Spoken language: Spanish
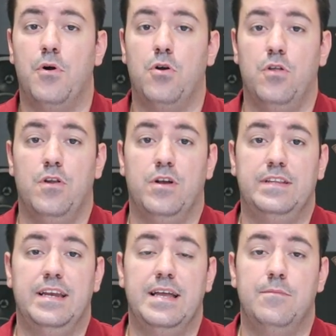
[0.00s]
poco de lo
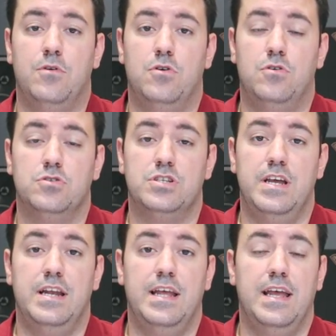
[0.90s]
que teníamos
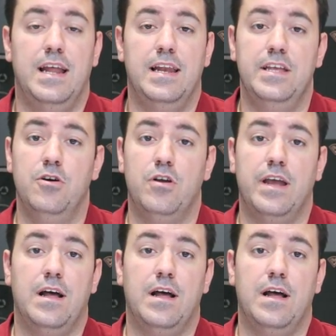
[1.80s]
en el IO,